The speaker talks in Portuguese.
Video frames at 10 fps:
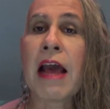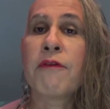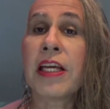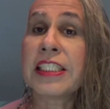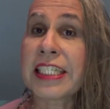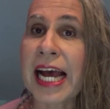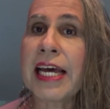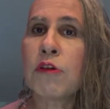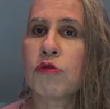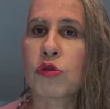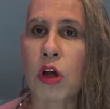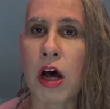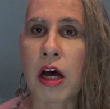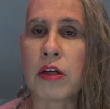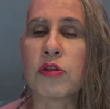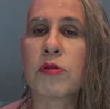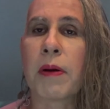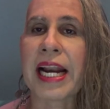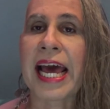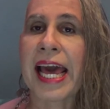fecharam os olhos
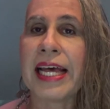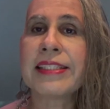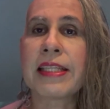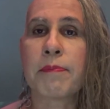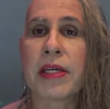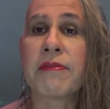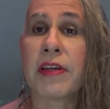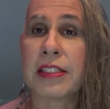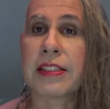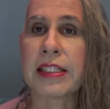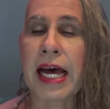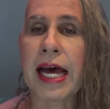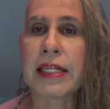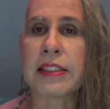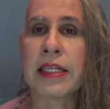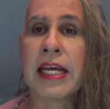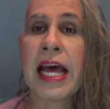para esta perversidade